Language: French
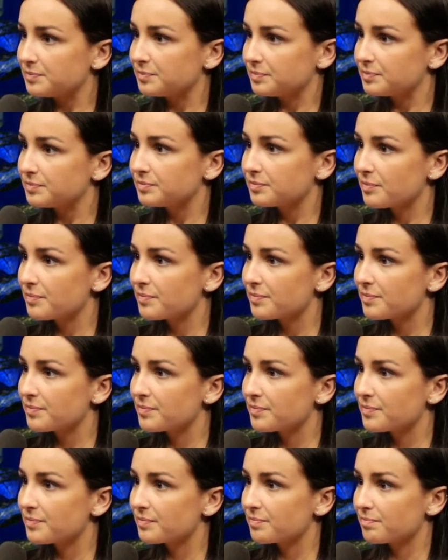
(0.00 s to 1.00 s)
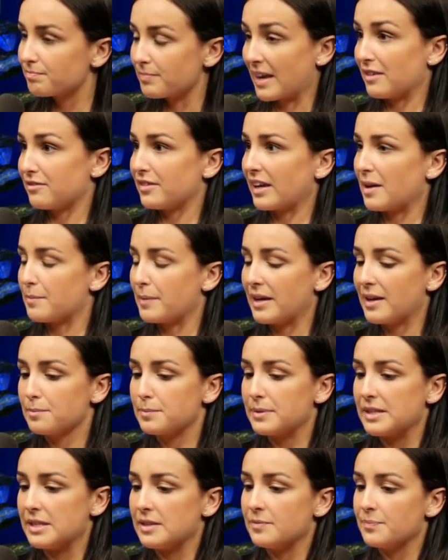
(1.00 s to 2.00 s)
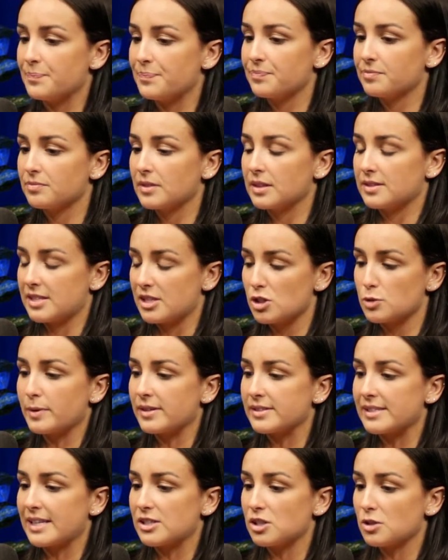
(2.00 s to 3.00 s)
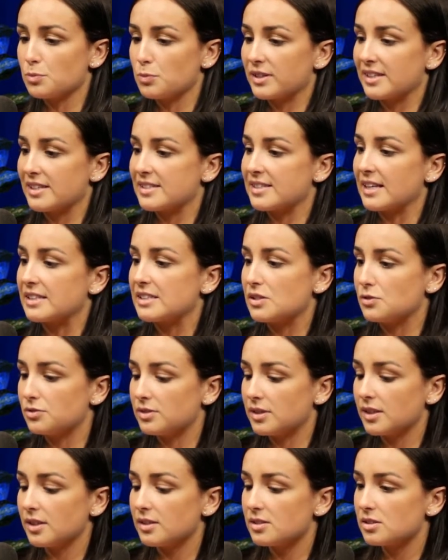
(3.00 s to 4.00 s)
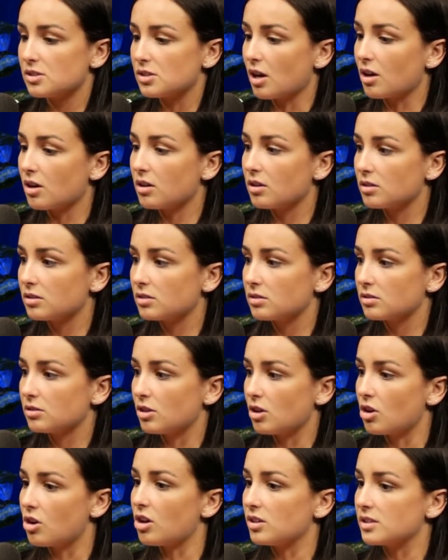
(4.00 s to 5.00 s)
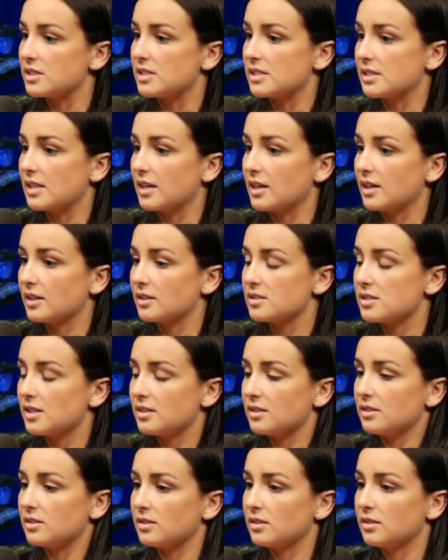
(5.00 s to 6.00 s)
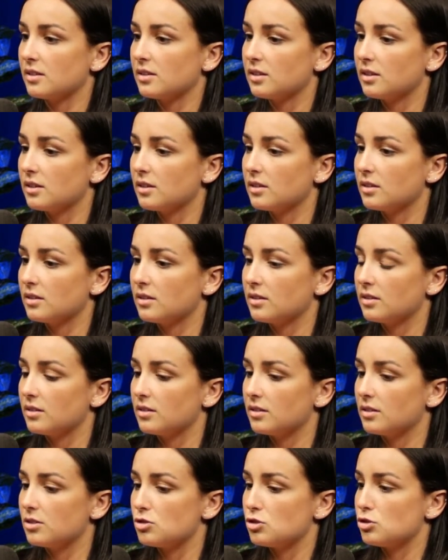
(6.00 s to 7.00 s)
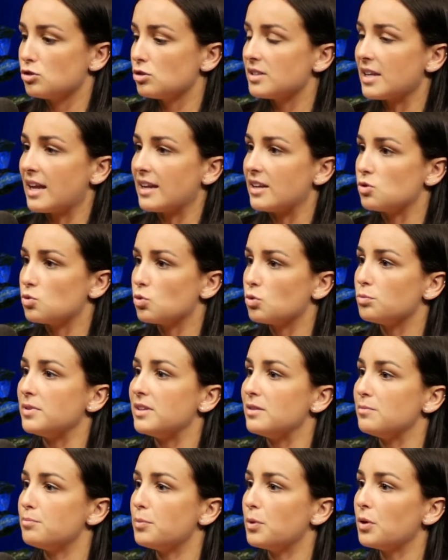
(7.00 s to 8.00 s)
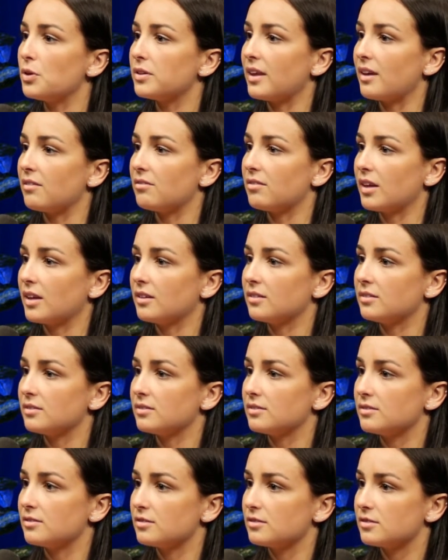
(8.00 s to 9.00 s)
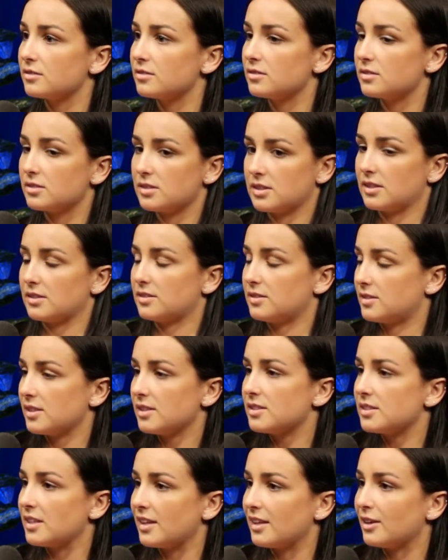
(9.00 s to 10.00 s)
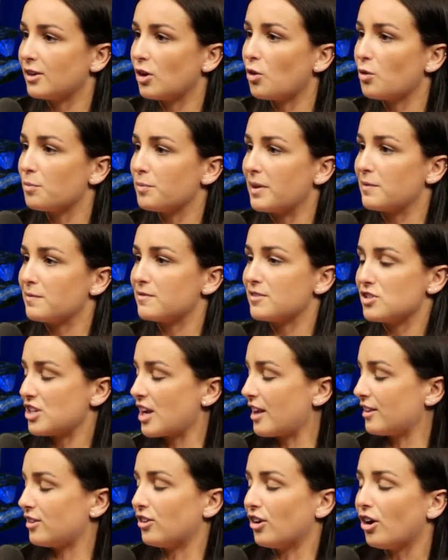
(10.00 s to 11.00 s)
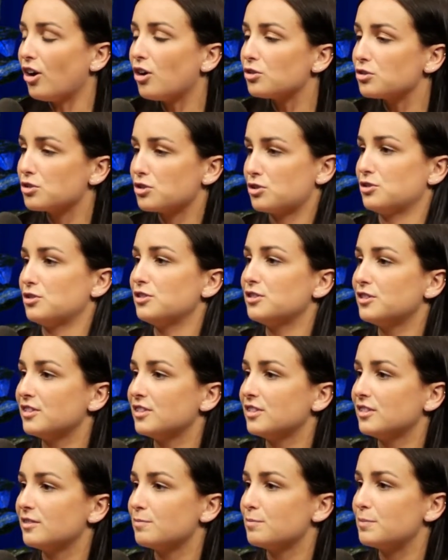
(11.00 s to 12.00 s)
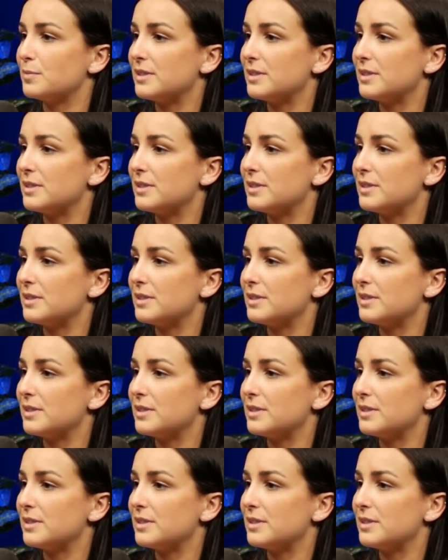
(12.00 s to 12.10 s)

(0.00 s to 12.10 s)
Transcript: C'est bon signe, là. Ben vraiment. Puis, tu sais, je pense à ça, moi, des activités qui sortent de l'ordinaire, tu sais, de juste aller jouer au mini-pot avant, là tu sais, c'est con, mais j'adore ça. Ouais.